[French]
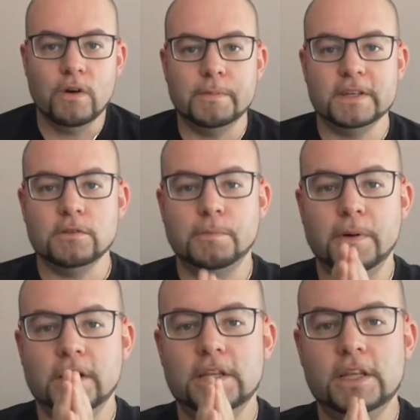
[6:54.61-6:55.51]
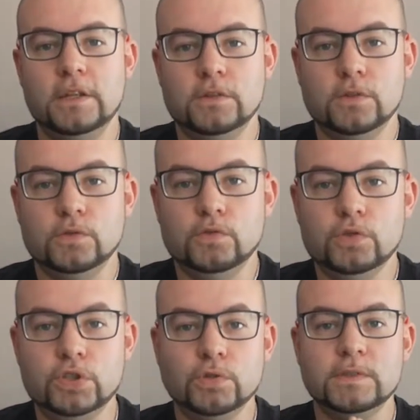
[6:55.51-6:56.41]
On va à présent parler euh,
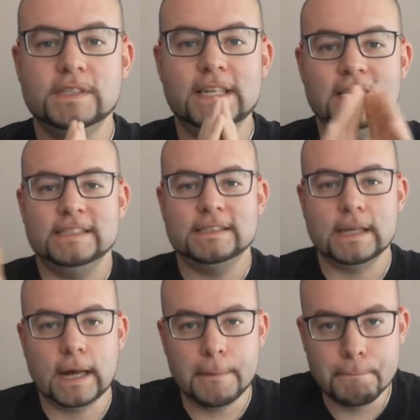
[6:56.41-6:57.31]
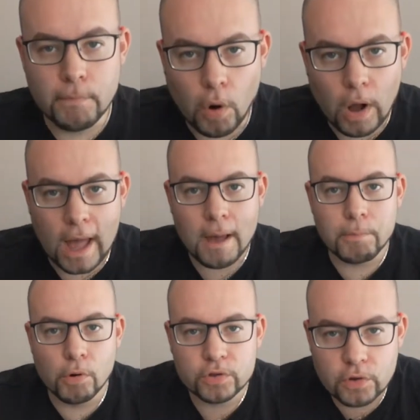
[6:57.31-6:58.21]
d'une chose extrêmement
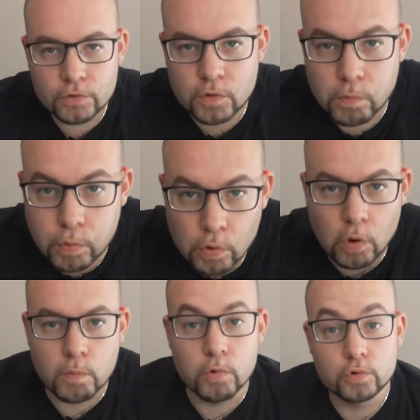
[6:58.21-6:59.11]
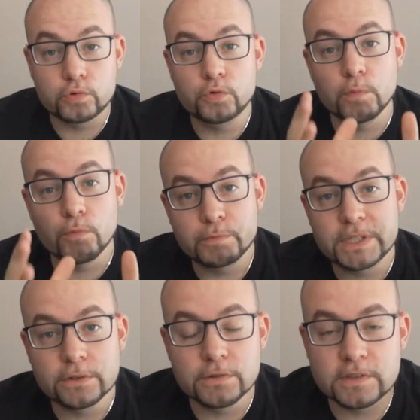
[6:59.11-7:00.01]
importante pour beaucoup de
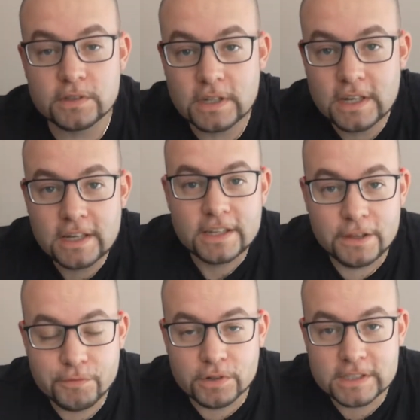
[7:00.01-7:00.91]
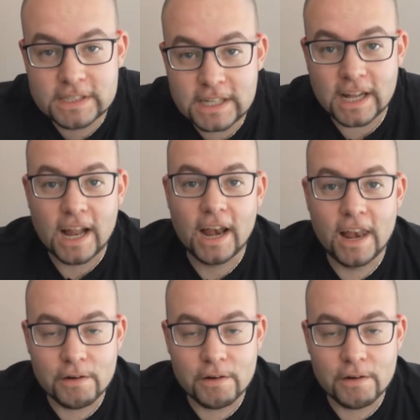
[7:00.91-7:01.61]
mobinautes, il faut le dire, la